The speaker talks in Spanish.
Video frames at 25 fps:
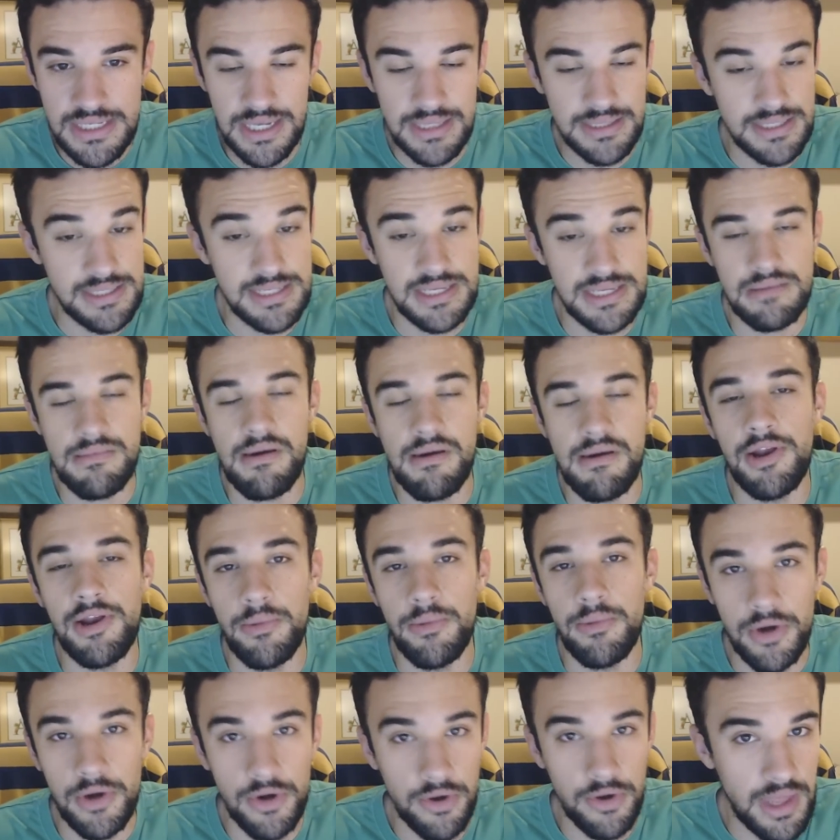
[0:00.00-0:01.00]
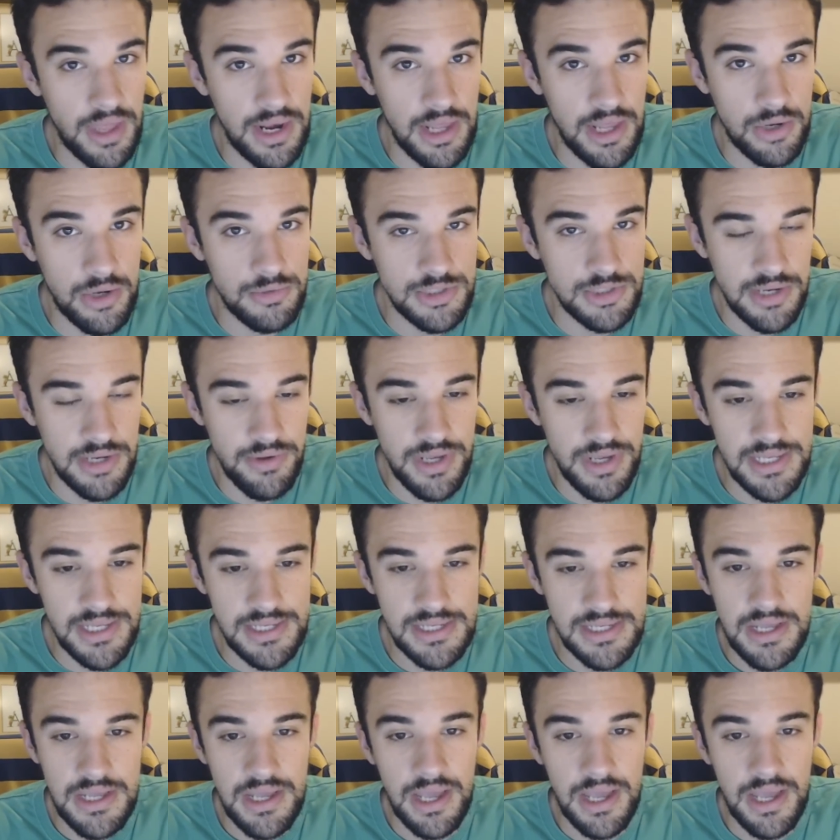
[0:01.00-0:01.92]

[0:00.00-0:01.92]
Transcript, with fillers: antes se llamaba Lo mejor de Alex como sabéis,